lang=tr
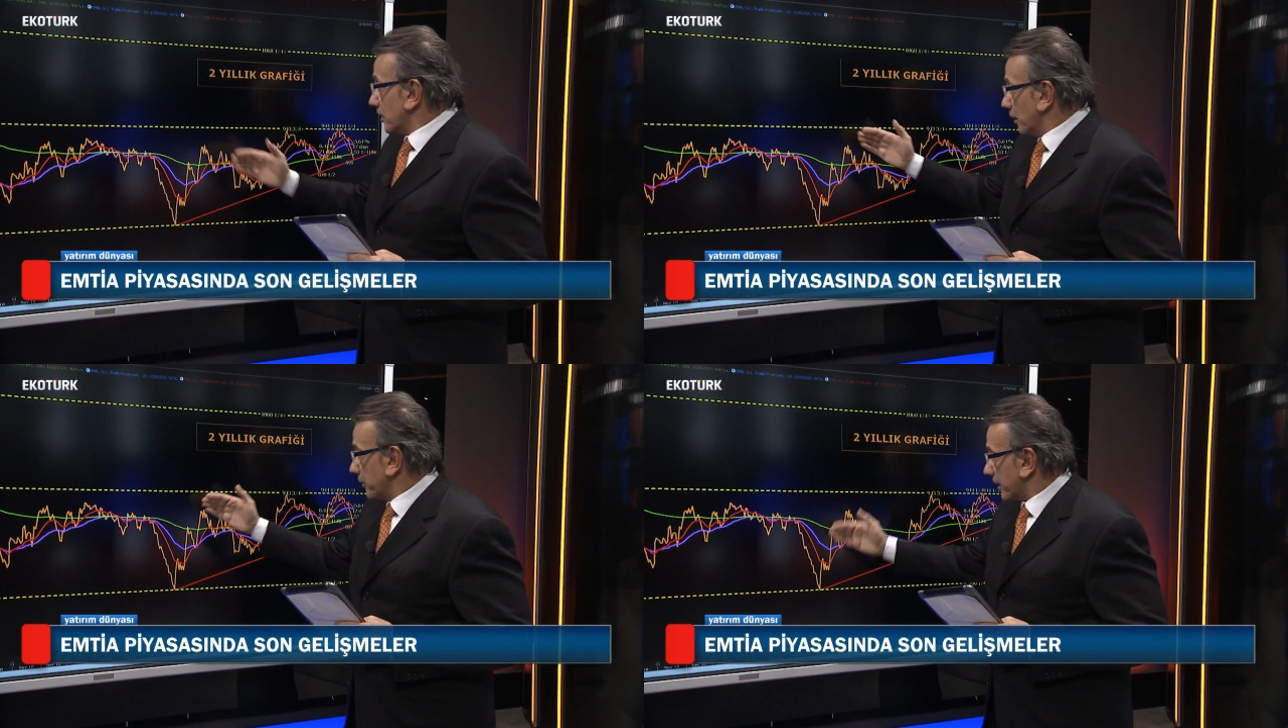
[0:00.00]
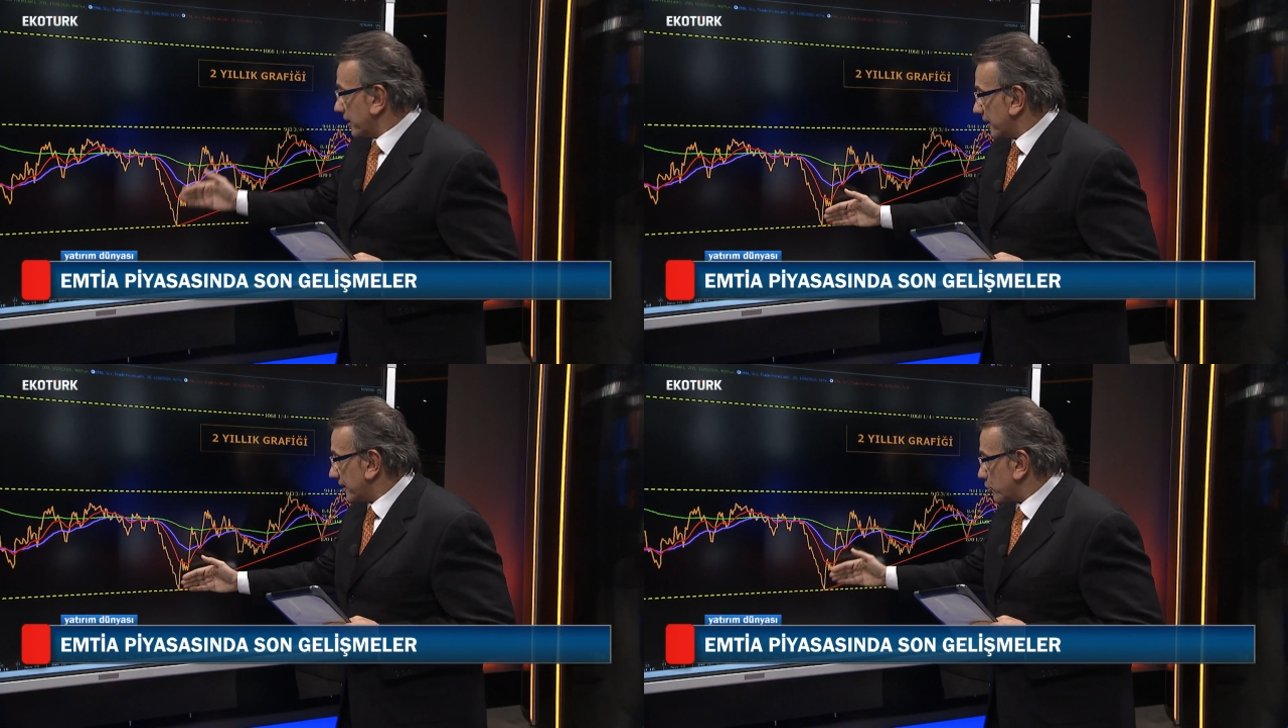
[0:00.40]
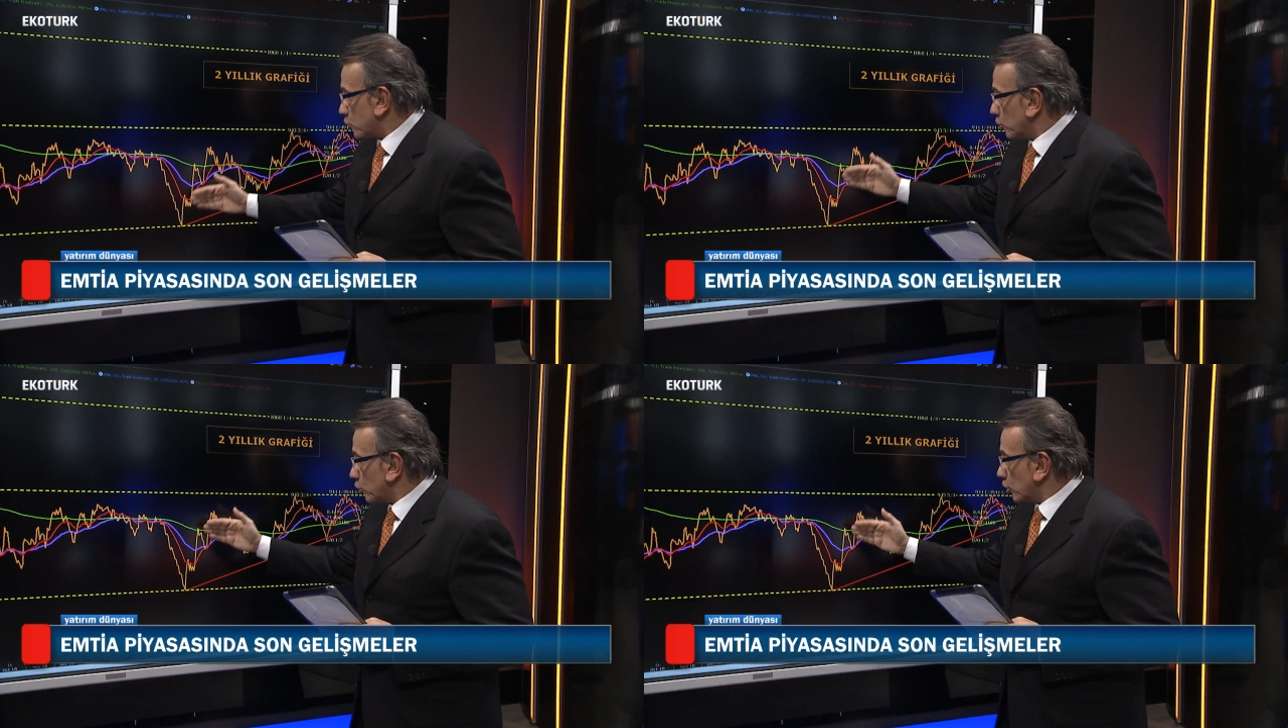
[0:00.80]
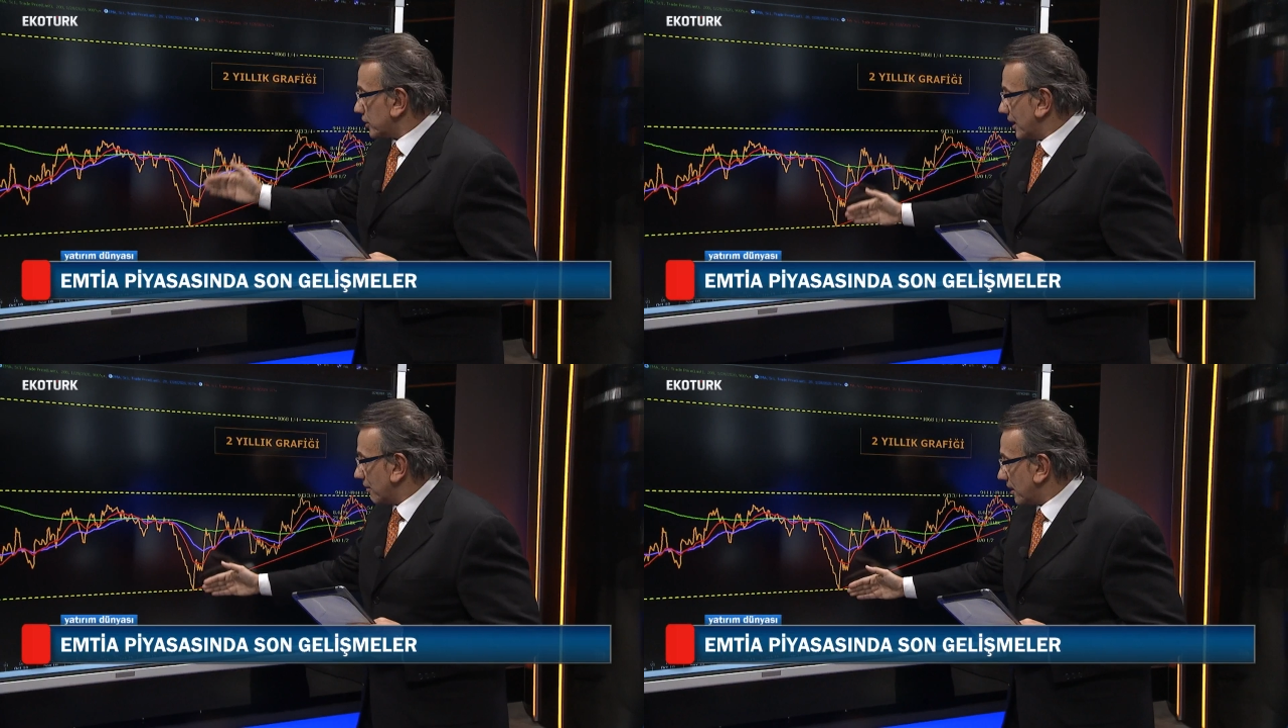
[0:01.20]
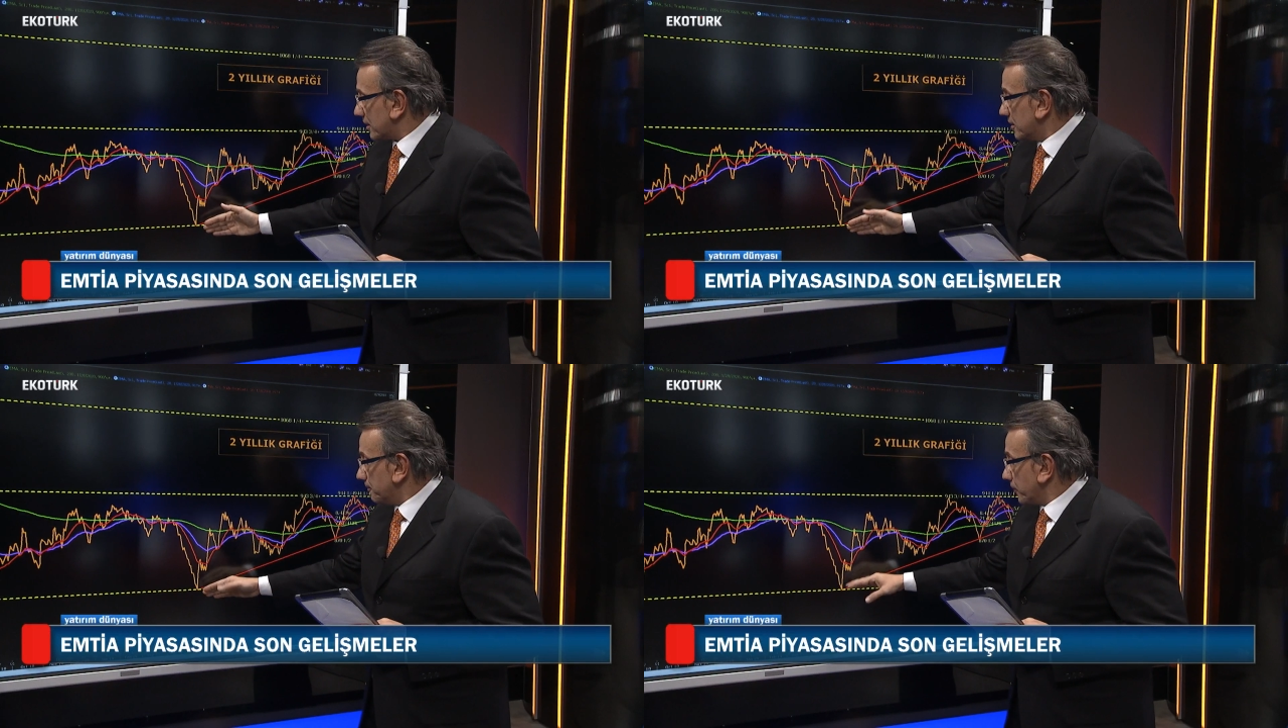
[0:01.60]
dolayı Amerika'nın getirmiş olduğu
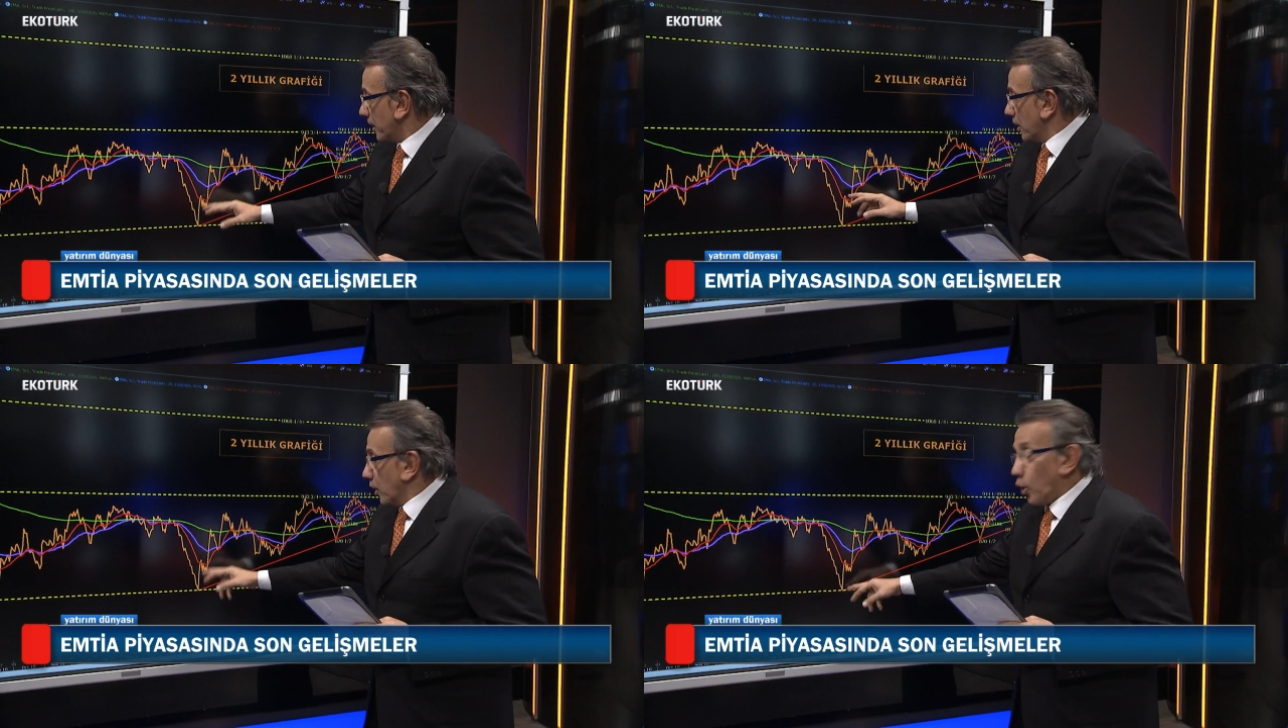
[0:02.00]
kotalar vardı.